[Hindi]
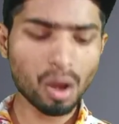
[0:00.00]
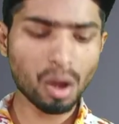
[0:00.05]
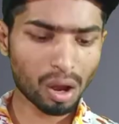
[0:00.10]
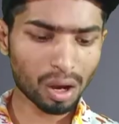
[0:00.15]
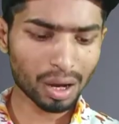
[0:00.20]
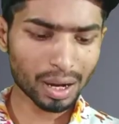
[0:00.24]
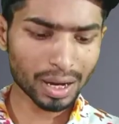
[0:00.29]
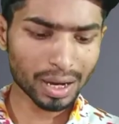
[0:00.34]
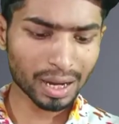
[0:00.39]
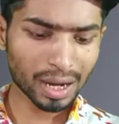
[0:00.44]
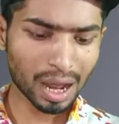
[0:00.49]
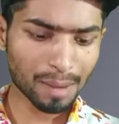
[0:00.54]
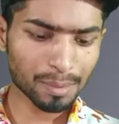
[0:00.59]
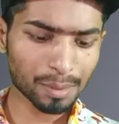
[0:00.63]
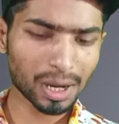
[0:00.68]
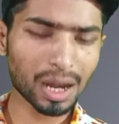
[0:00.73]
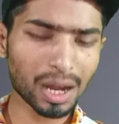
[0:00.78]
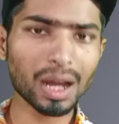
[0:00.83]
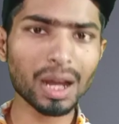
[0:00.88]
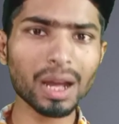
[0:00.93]
और अगर
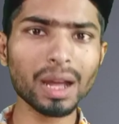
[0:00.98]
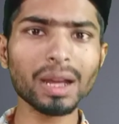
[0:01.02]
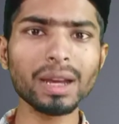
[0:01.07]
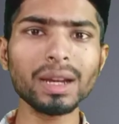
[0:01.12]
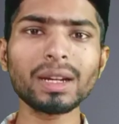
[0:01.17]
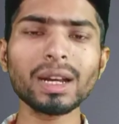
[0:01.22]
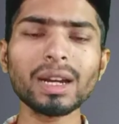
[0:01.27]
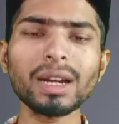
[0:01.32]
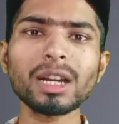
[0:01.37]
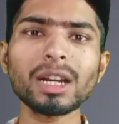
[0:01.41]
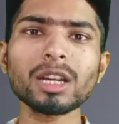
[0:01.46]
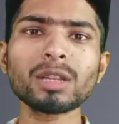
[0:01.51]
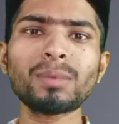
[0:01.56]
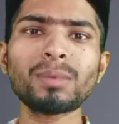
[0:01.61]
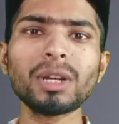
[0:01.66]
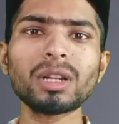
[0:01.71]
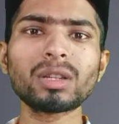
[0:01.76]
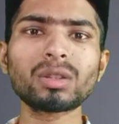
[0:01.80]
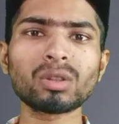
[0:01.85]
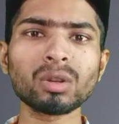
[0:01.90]
आपका इंटरनेट
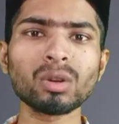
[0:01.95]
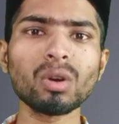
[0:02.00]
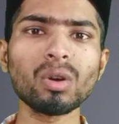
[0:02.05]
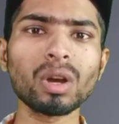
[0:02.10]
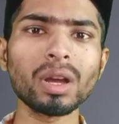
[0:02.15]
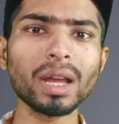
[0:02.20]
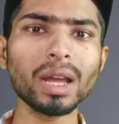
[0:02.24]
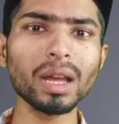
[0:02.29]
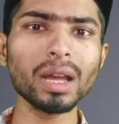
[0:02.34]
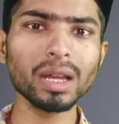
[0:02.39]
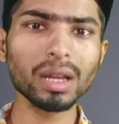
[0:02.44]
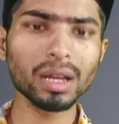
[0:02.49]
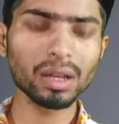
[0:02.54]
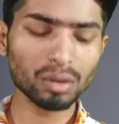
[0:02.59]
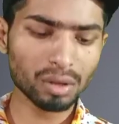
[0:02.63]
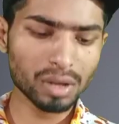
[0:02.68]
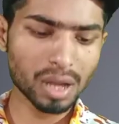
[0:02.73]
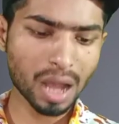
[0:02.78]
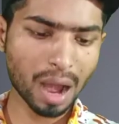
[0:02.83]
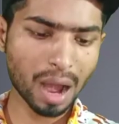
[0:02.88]
स्पीड स्लो है
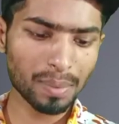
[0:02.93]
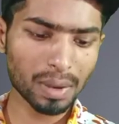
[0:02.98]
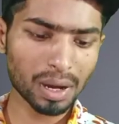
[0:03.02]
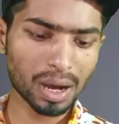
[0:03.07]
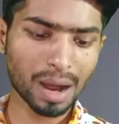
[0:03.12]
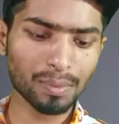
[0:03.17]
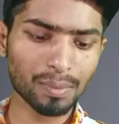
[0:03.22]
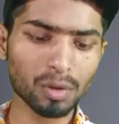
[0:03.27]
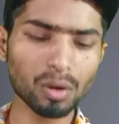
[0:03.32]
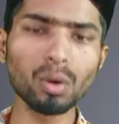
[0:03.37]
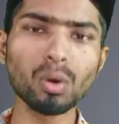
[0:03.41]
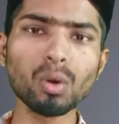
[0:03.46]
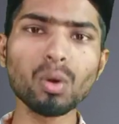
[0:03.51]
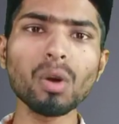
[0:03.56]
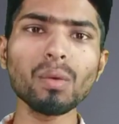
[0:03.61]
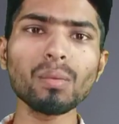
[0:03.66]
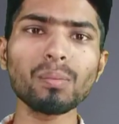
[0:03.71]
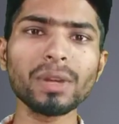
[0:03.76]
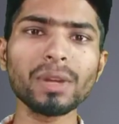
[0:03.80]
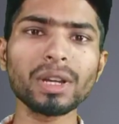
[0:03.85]
तो यहाँ पर आपको
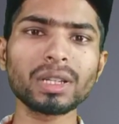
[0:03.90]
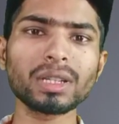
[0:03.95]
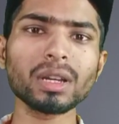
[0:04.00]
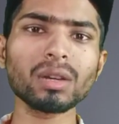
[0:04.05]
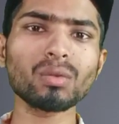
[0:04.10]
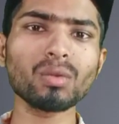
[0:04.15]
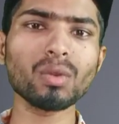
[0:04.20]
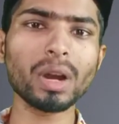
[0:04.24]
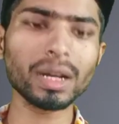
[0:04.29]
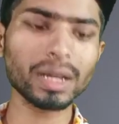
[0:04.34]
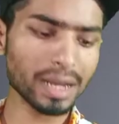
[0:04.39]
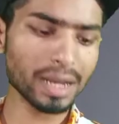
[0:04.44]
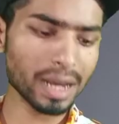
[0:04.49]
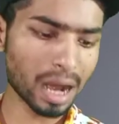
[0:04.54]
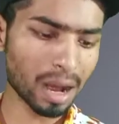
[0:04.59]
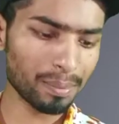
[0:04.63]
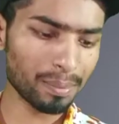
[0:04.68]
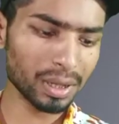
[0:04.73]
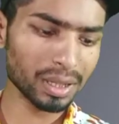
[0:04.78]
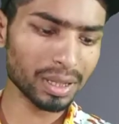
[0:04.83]
लो पिक्चर क्वालिटी
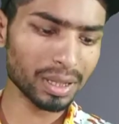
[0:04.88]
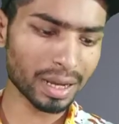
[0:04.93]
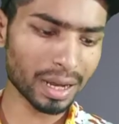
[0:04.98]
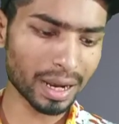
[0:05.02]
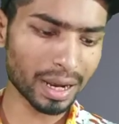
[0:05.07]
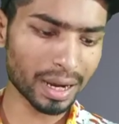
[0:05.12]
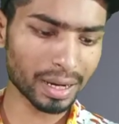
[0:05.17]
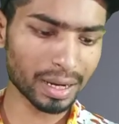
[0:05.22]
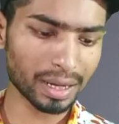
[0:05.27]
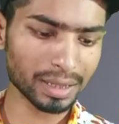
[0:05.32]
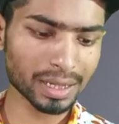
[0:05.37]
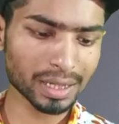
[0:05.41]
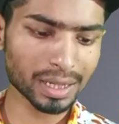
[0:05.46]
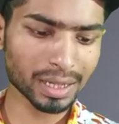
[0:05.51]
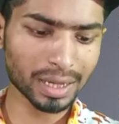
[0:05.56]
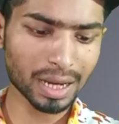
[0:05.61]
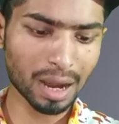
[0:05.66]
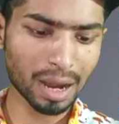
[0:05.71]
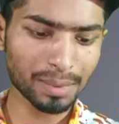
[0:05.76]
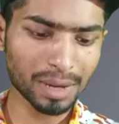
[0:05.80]
यहाँ पर दिखाएगा जैसा
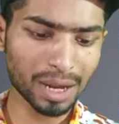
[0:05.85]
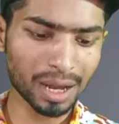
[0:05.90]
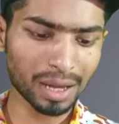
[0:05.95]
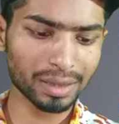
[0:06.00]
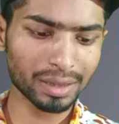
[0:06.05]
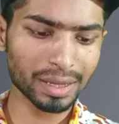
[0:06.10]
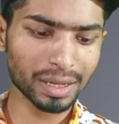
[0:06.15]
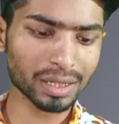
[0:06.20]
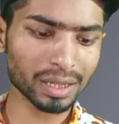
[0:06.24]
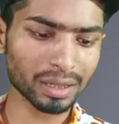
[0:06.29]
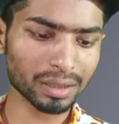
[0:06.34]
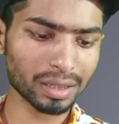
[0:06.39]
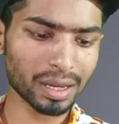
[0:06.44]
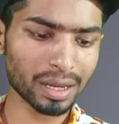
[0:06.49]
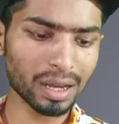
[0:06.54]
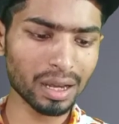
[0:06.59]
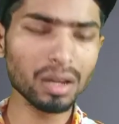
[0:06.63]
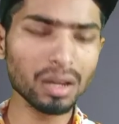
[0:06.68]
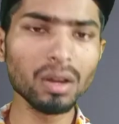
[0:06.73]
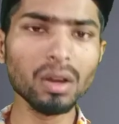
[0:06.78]
कि आप यहाँ देख सकते
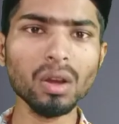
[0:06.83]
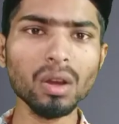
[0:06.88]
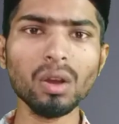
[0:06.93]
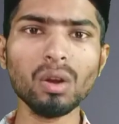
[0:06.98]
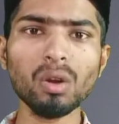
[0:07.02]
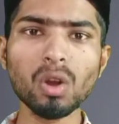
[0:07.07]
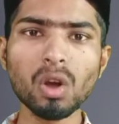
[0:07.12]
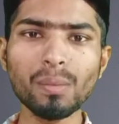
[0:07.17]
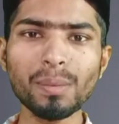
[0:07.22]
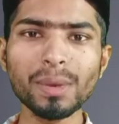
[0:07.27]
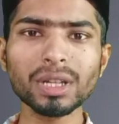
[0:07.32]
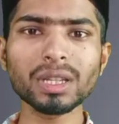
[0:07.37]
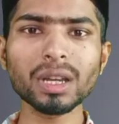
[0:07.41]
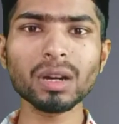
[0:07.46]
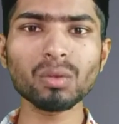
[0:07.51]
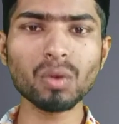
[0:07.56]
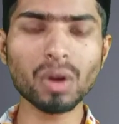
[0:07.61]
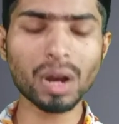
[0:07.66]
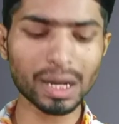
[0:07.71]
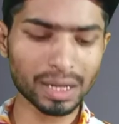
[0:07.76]
हैं लो पिक्चर
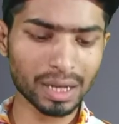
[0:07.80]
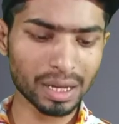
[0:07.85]
क्वालिटी